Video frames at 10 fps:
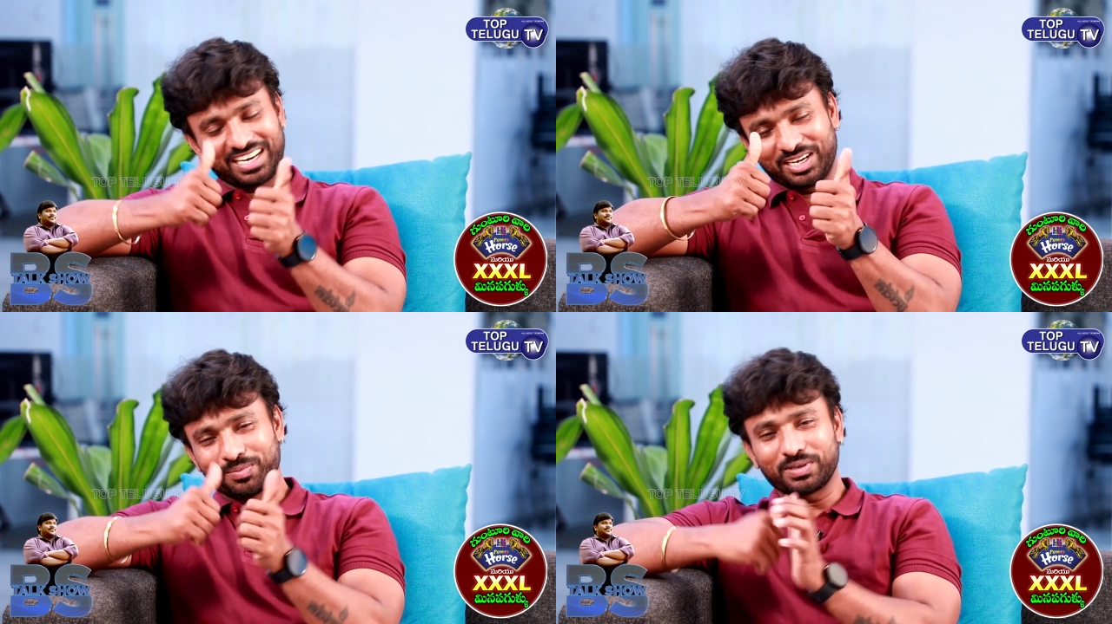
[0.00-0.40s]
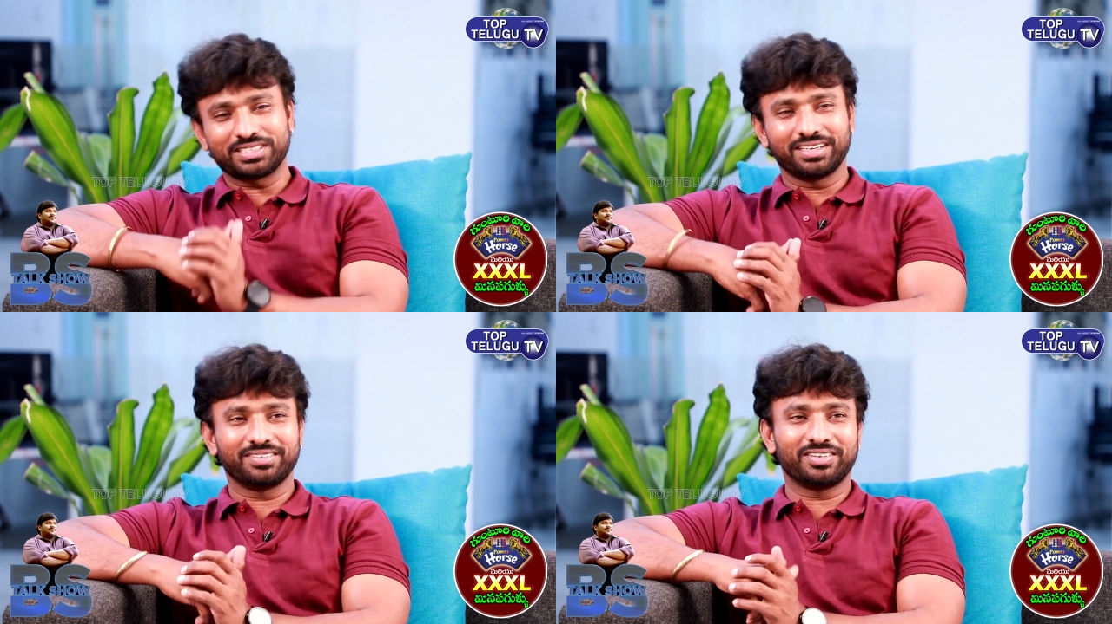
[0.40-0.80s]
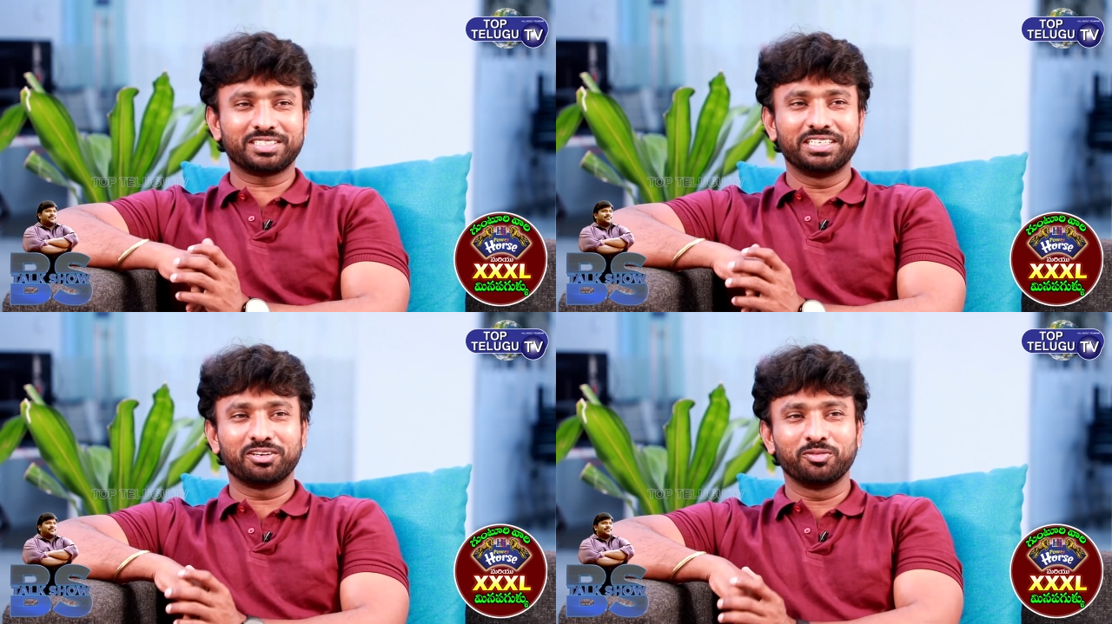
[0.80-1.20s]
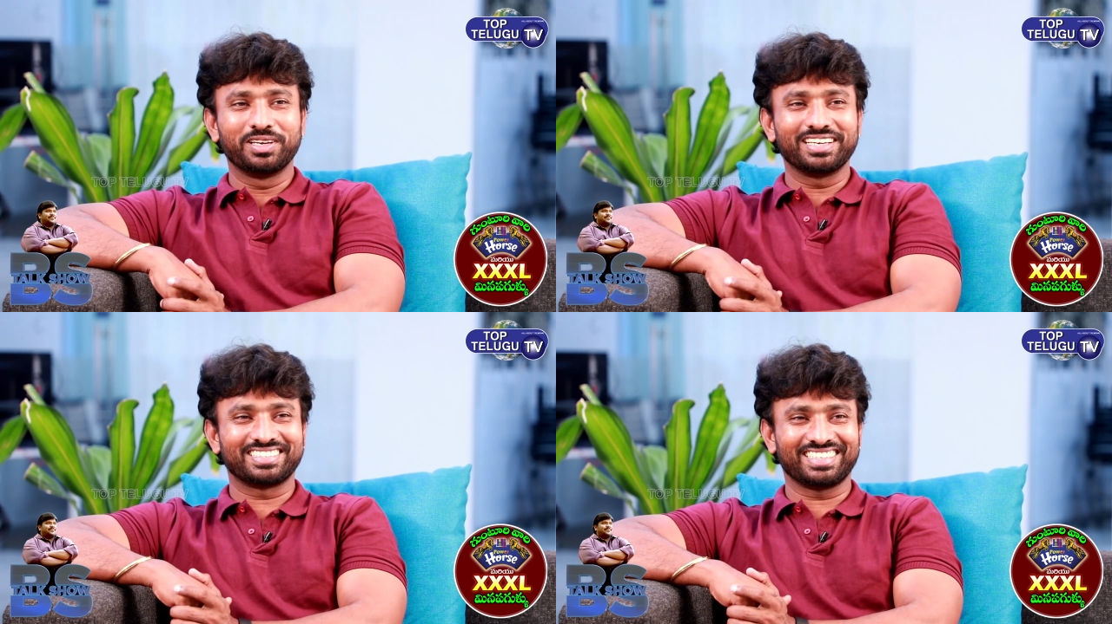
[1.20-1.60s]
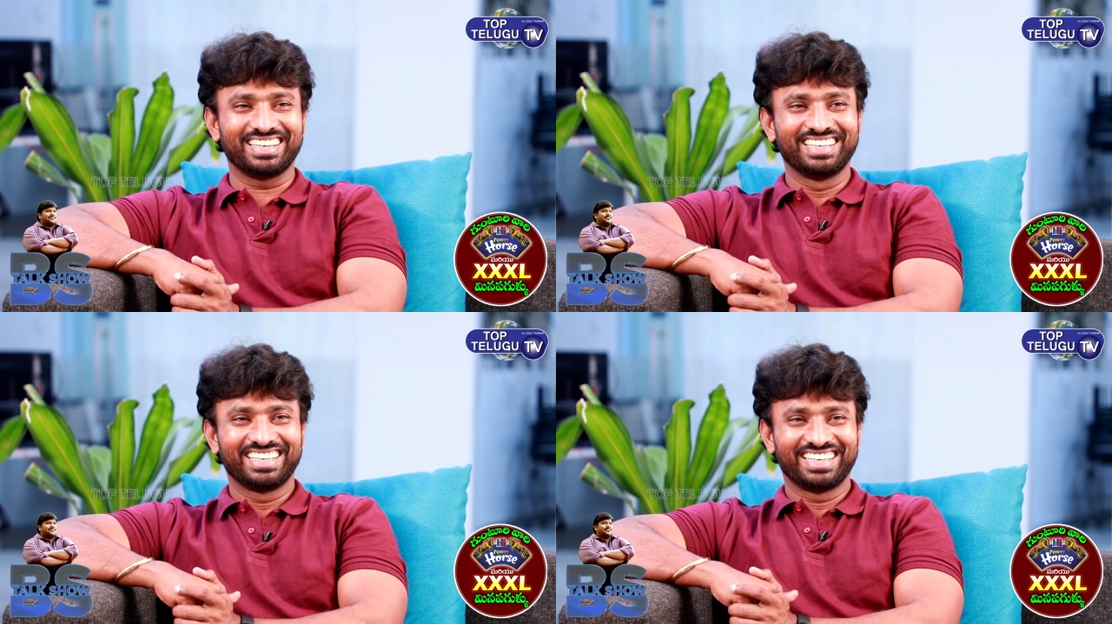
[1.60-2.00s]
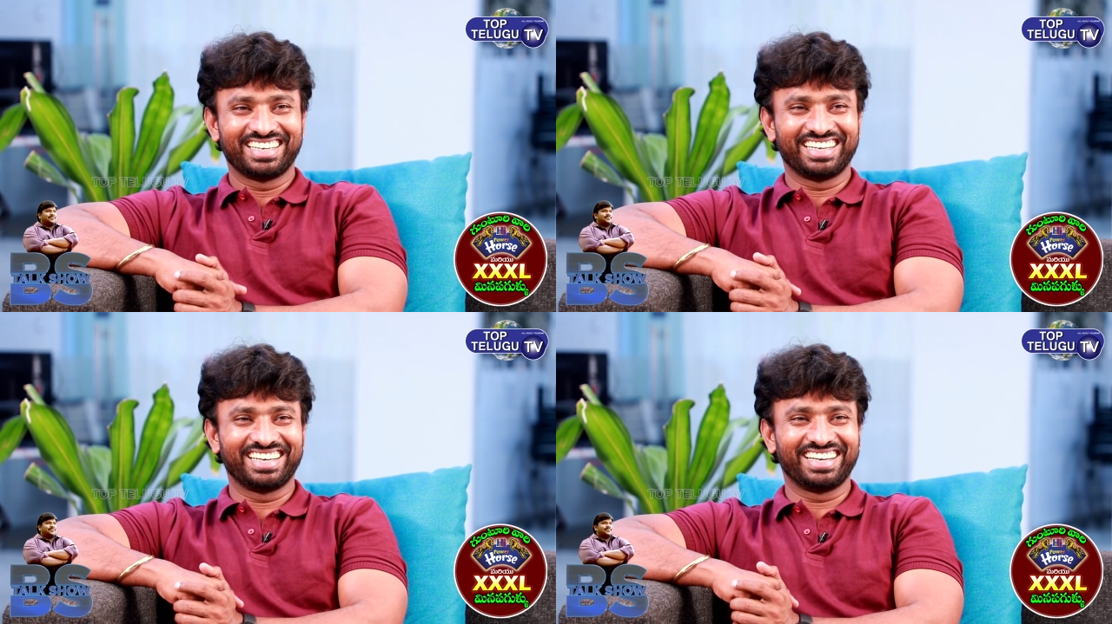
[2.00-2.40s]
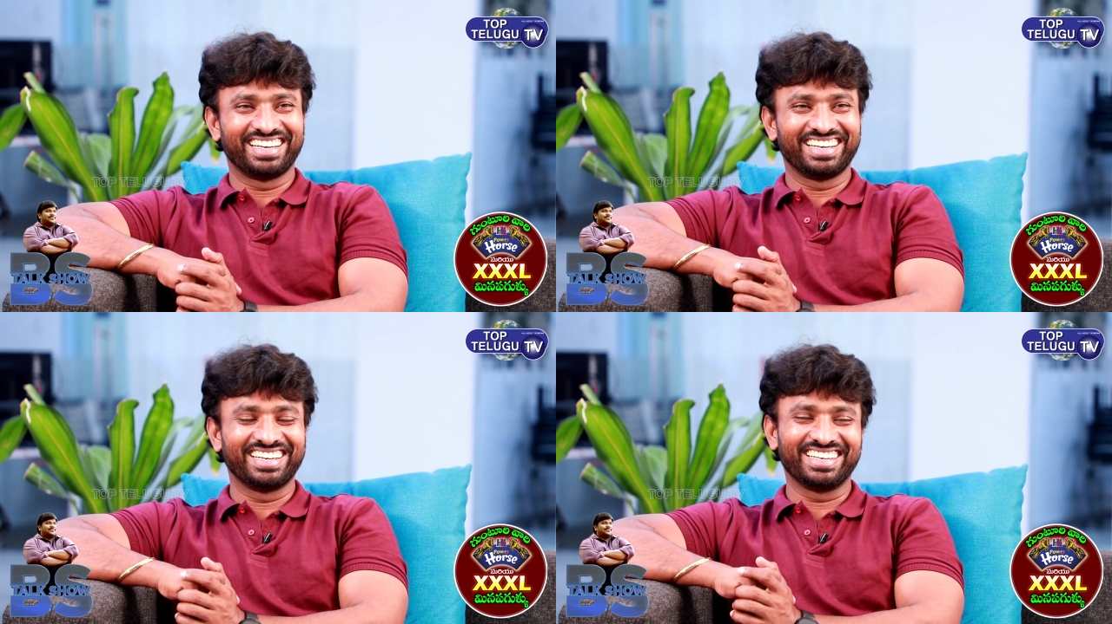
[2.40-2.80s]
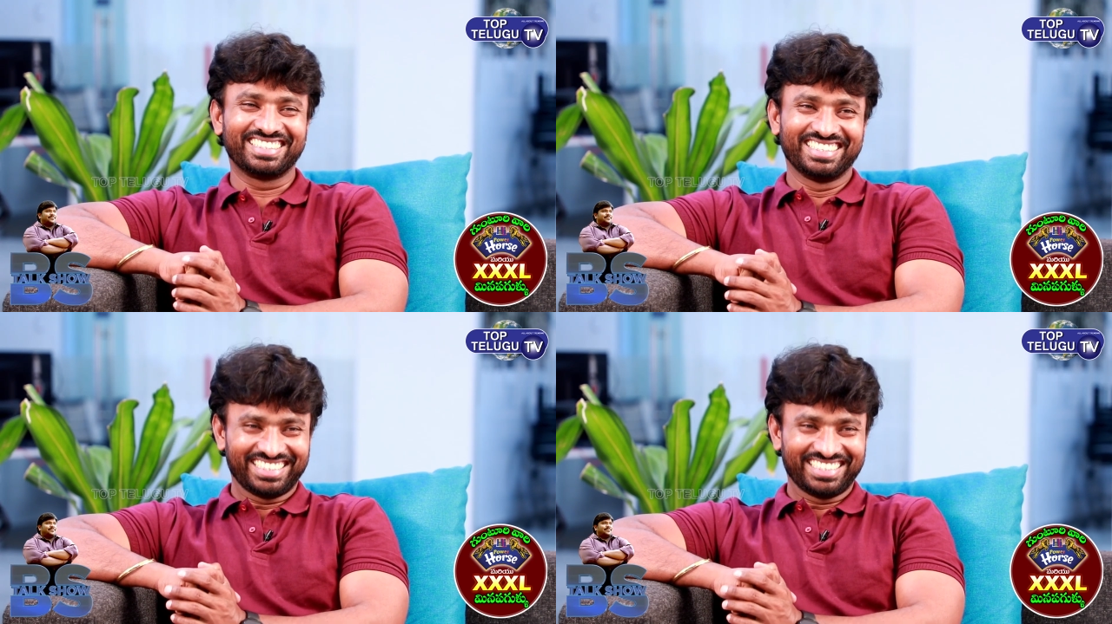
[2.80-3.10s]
హండ్రెడ్ పర్సెంట్ ఫస్ట్ hmm? ఇంటర్వ్యూ మీకే ఇస్తా థ్యాంక్ యూ అన్న థ్యాంక్ యూ సో